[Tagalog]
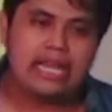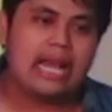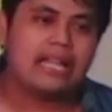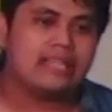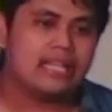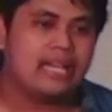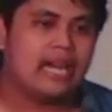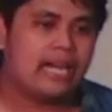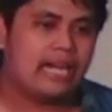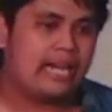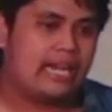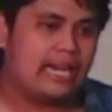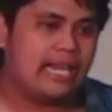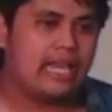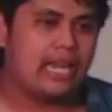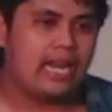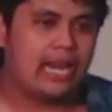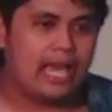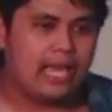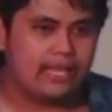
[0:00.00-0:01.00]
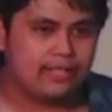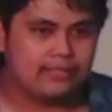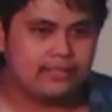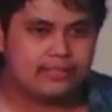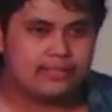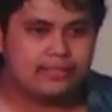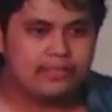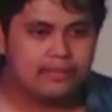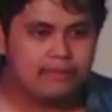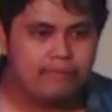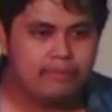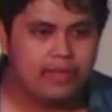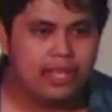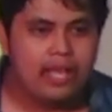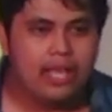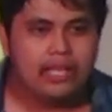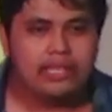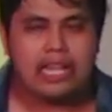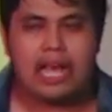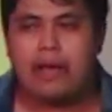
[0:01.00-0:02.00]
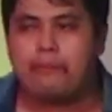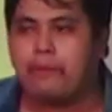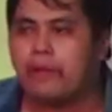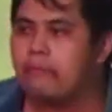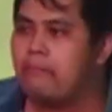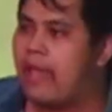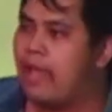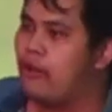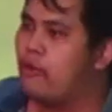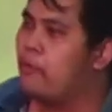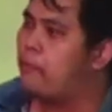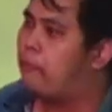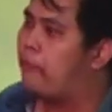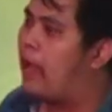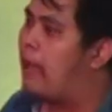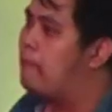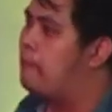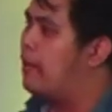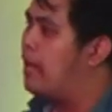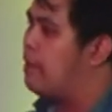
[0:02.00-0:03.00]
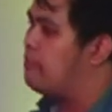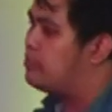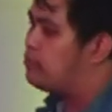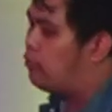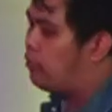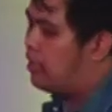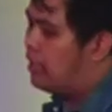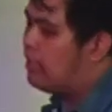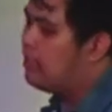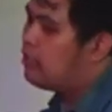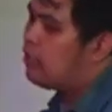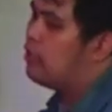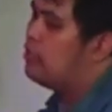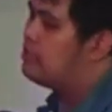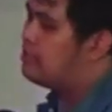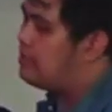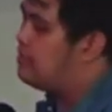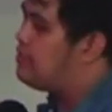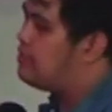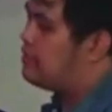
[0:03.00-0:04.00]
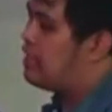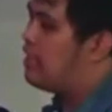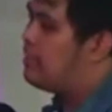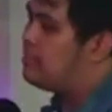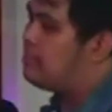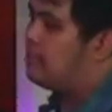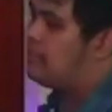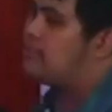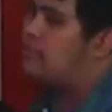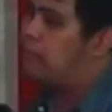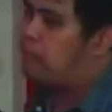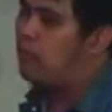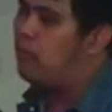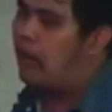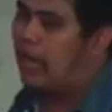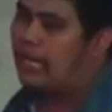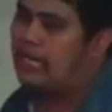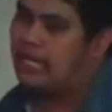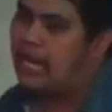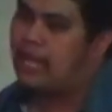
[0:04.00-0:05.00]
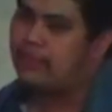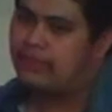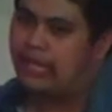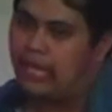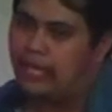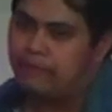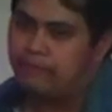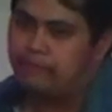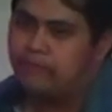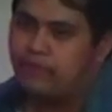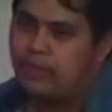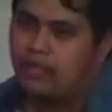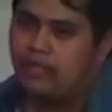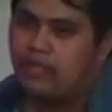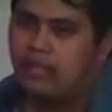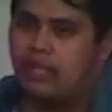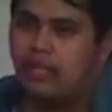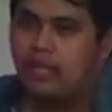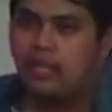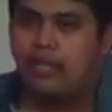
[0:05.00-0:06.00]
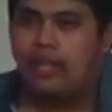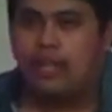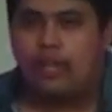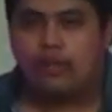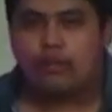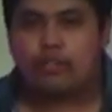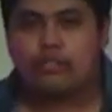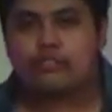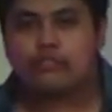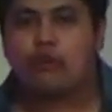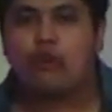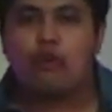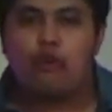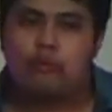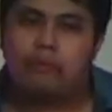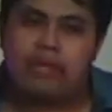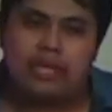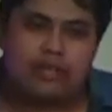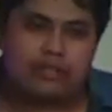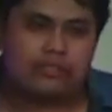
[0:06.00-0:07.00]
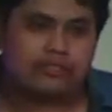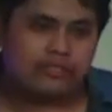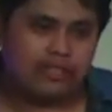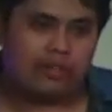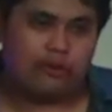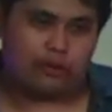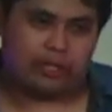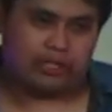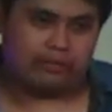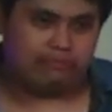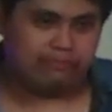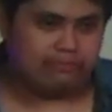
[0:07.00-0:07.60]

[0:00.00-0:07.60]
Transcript: natin nare-realize na kapag merong problems or inconsistency sa buhay natin, gustong kumilos ni Lord.